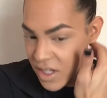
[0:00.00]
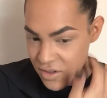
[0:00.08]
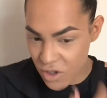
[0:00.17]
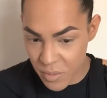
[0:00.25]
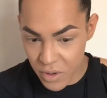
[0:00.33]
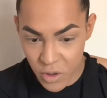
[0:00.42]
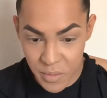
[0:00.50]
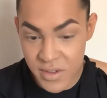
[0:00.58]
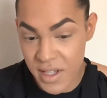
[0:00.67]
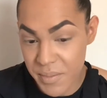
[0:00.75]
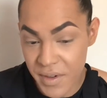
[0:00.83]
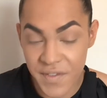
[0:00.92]
a sombra, como eu
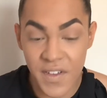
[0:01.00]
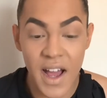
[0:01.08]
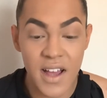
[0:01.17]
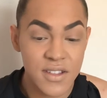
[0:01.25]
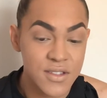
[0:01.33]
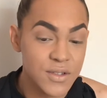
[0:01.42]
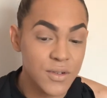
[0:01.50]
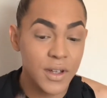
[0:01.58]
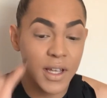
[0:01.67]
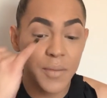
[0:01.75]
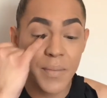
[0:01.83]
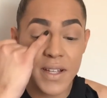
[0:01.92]
sempre faço.
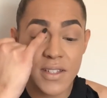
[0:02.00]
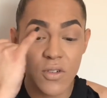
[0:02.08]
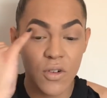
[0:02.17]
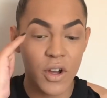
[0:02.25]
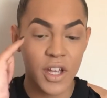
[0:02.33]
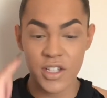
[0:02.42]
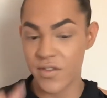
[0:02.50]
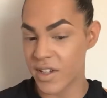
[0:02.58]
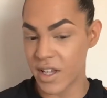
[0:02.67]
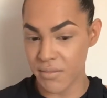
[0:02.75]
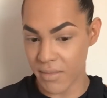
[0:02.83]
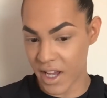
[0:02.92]
E passei um corretivo
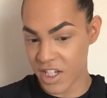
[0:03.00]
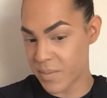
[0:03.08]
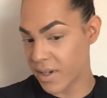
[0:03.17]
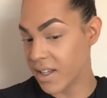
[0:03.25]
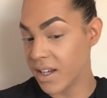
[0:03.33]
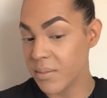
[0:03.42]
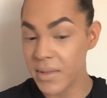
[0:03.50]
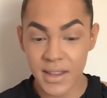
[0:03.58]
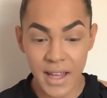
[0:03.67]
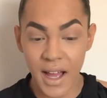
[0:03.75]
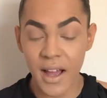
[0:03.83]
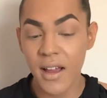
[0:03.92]
aqui embaixo pra
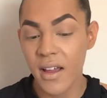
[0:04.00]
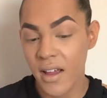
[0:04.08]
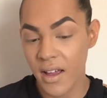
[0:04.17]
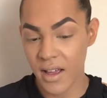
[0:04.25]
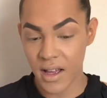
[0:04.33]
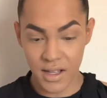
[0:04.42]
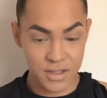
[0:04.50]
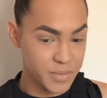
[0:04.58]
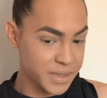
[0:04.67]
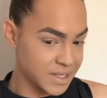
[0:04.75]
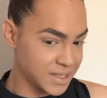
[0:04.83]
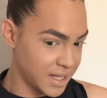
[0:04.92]
delimitar a
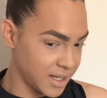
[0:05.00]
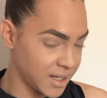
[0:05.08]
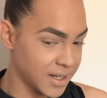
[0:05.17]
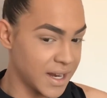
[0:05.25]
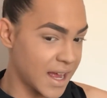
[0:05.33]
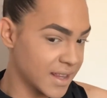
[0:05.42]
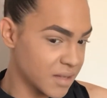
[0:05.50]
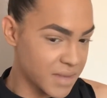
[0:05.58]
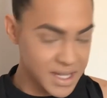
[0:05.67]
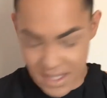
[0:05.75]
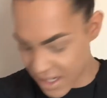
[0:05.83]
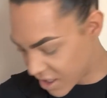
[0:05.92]
sobrancelha. Nada
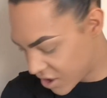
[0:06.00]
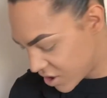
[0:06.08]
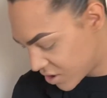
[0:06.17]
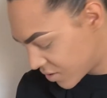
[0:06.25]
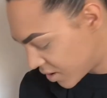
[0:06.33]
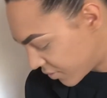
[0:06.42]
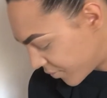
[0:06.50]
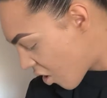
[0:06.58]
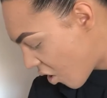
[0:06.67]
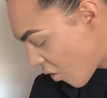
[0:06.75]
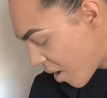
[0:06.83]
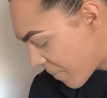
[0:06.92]
mais além disso, não.
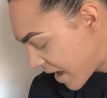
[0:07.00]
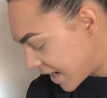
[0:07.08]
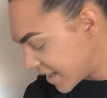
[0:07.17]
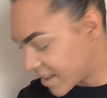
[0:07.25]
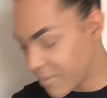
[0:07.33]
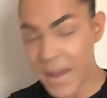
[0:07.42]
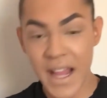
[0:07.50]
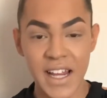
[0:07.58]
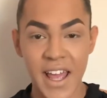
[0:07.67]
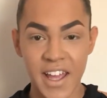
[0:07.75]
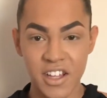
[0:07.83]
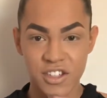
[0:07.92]
Com a paleta
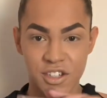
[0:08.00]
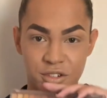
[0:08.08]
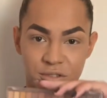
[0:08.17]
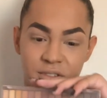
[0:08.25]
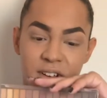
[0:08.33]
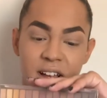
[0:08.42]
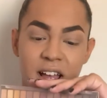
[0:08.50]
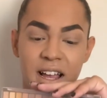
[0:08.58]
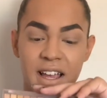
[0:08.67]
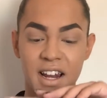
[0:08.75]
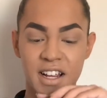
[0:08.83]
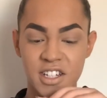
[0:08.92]
Belly Angel,
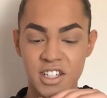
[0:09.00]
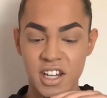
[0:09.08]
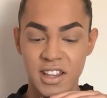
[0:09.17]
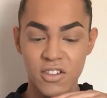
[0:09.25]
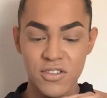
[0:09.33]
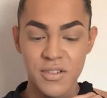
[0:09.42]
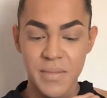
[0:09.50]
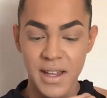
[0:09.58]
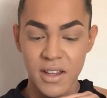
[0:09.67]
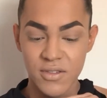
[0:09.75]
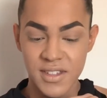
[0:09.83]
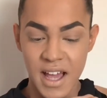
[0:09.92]
aquela que a gente já tá
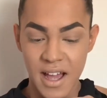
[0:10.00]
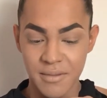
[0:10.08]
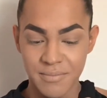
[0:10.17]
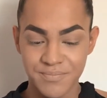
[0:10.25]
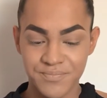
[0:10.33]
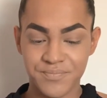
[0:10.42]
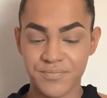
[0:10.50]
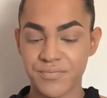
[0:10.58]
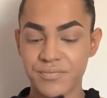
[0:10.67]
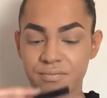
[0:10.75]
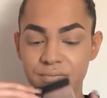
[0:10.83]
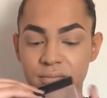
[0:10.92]
acostumado a usar,
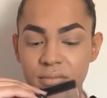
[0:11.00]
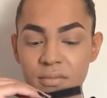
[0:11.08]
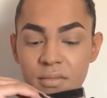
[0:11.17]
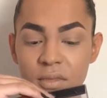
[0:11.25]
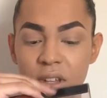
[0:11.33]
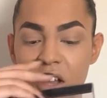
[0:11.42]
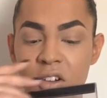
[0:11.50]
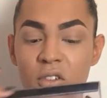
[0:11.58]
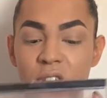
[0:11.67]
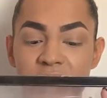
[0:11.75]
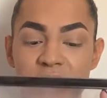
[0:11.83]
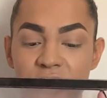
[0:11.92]
né?
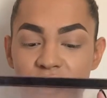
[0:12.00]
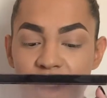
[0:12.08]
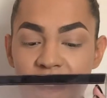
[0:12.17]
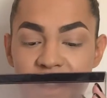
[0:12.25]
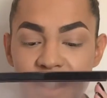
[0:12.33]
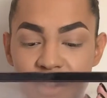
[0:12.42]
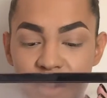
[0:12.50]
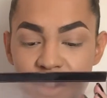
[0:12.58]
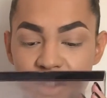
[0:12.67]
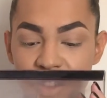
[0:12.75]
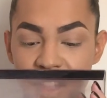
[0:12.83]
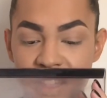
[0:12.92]
Com essas, essas
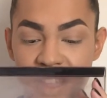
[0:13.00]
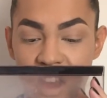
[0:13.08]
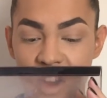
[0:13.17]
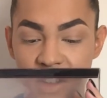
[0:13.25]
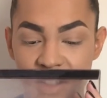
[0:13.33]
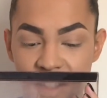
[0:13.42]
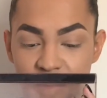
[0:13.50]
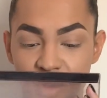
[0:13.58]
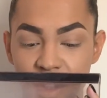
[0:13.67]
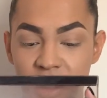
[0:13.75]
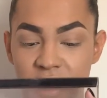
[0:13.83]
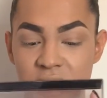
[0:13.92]
cores todas terrosas,
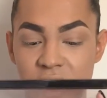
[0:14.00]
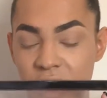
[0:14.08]
bonitas